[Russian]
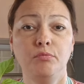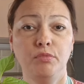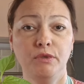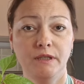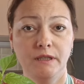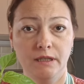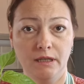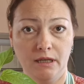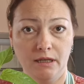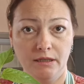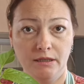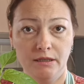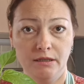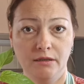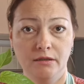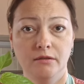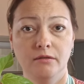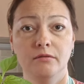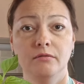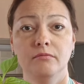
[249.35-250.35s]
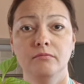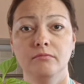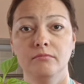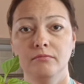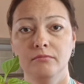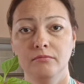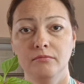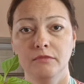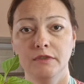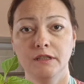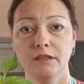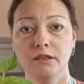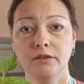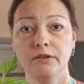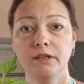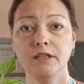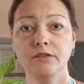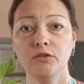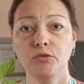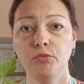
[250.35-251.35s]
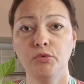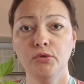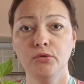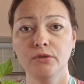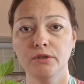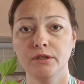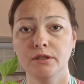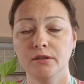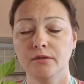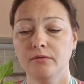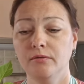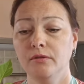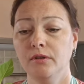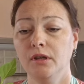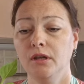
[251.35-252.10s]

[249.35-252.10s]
писать, задавать вопросы.